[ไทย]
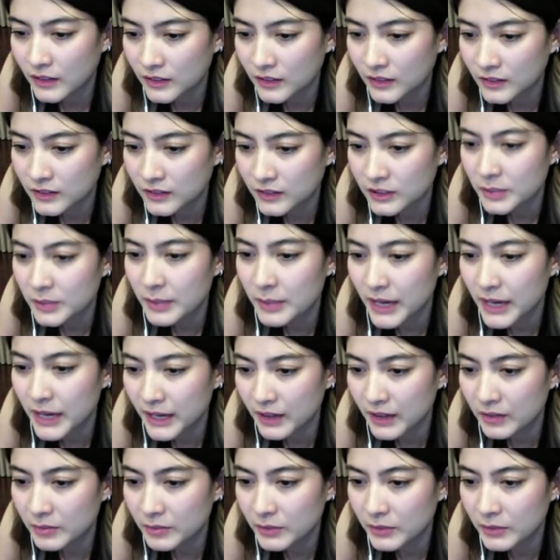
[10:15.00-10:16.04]
ใช่ไหม
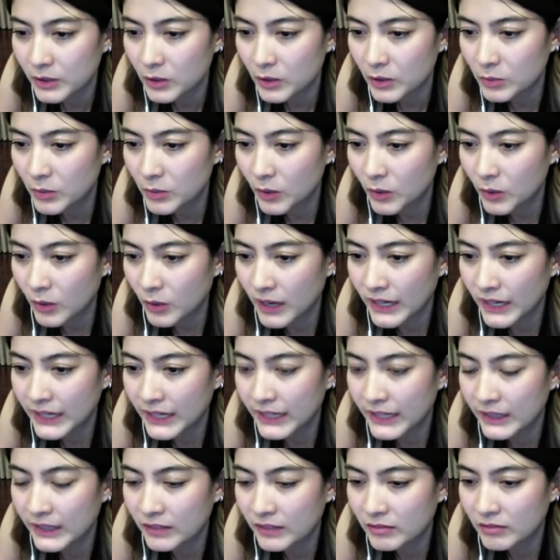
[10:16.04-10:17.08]
มีคนบอกว่าเห็
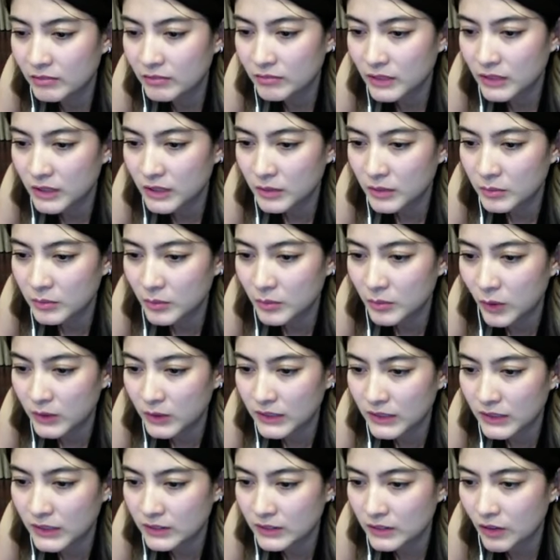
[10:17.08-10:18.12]
น บอกว่า
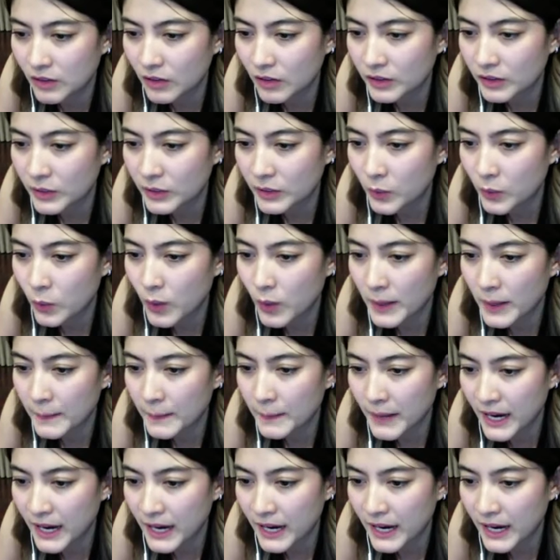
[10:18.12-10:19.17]
ตัดต่อได้ห่วย
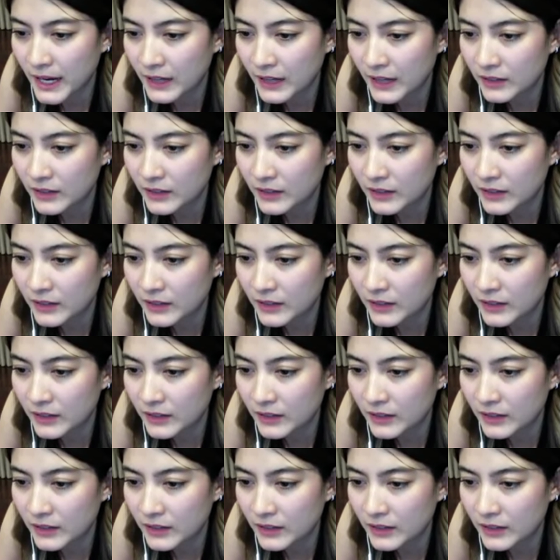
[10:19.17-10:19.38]
มาก